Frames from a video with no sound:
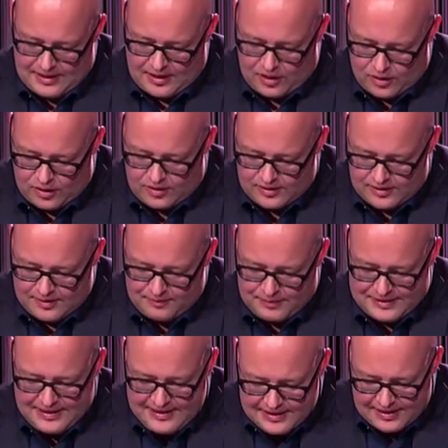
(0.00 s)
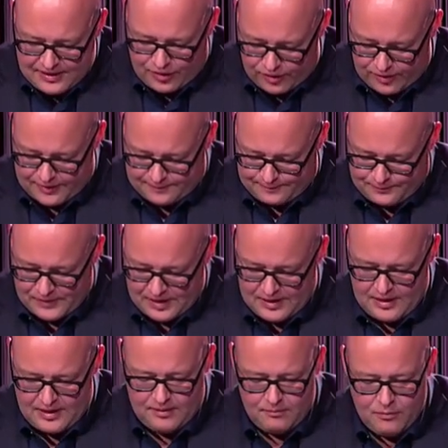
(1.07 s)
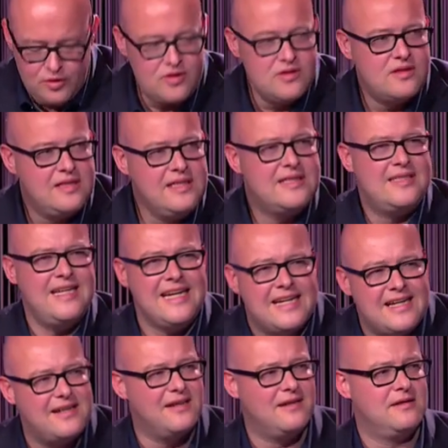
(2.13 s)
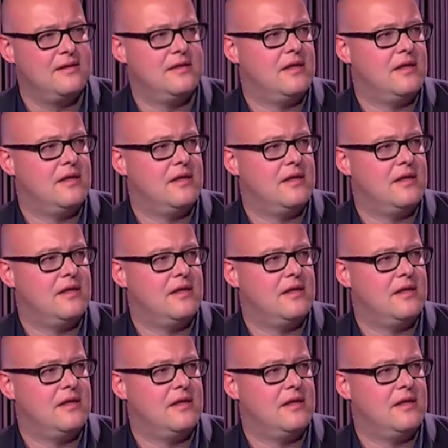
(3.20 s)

auch bedienen können, müssen sie sich